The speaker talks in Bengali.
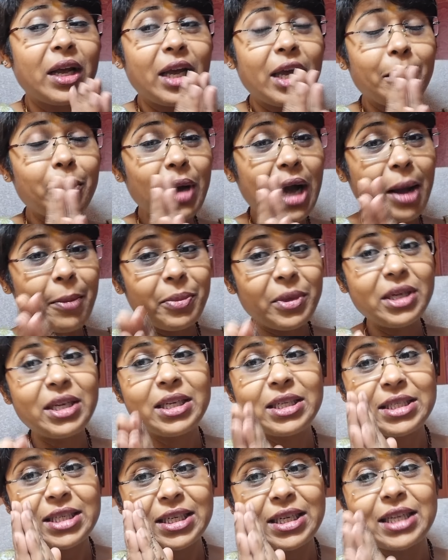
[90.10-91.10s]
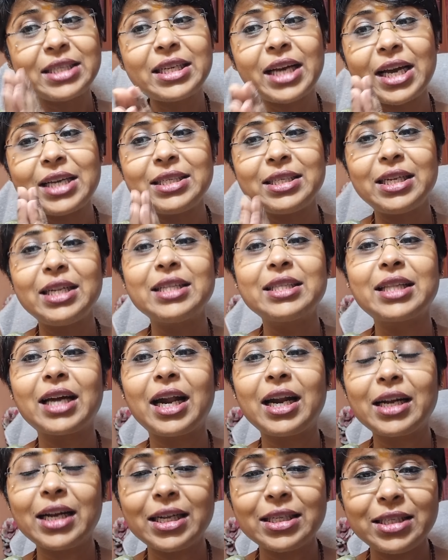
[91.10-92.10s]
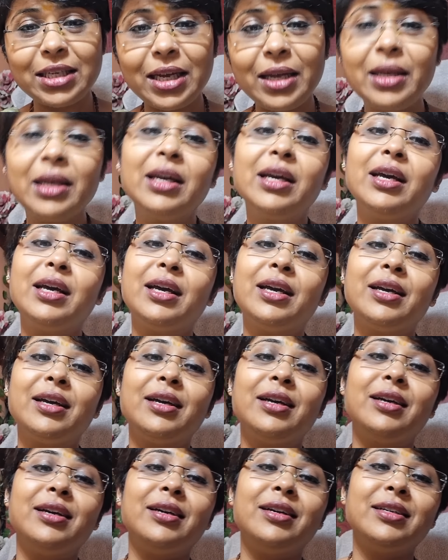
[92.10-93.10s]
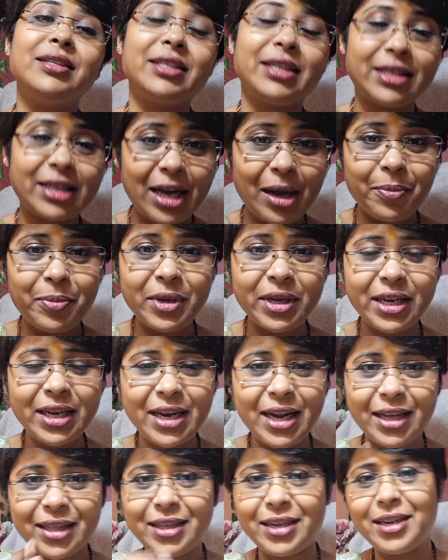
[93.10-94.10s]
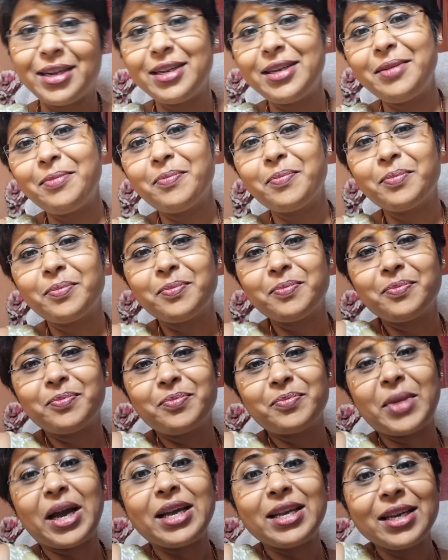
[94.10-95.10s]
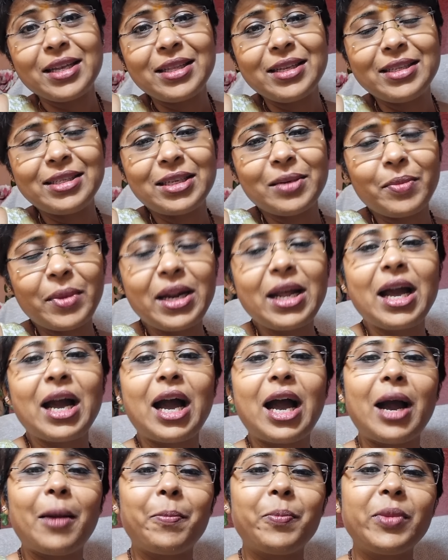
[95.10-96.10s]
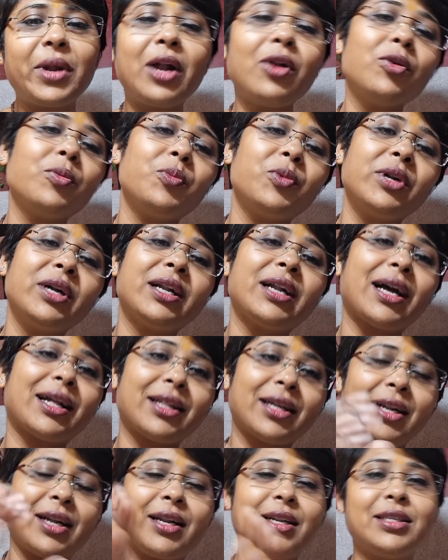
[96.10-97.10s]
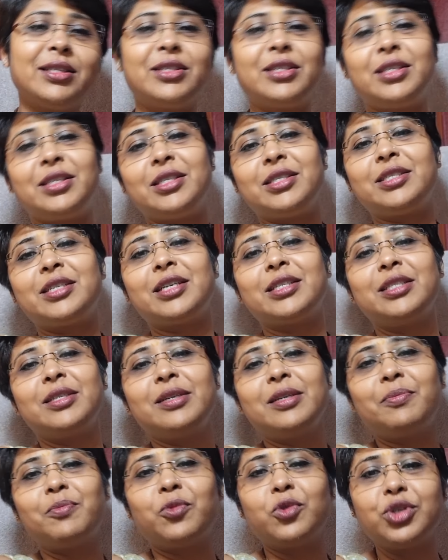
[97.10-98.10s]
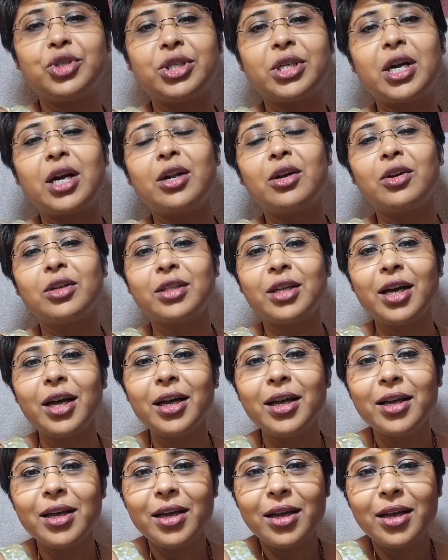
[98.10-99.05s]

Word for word: এবং আপনি ঠিক যেটা চাইছিলেন তার কাছে সেটা আপনাকে রাধারানি পাইয়ে দিচ্ছে মানে আপনার ওপরে রাধারানী শ্রীকৃষ্ণাজি পরিষ্কার কথায়